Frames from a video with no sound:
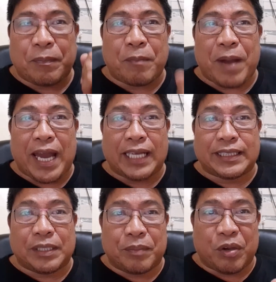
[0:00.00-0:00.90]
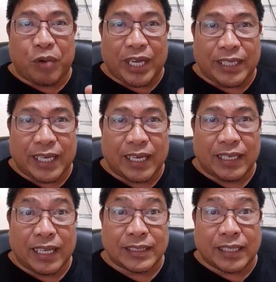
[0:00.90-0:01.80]
papayag si Mayweather,
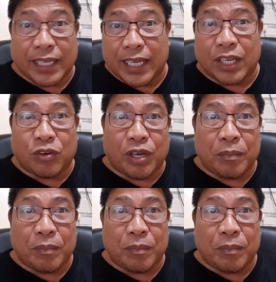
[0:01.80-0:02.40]
na sa tingin ko eh,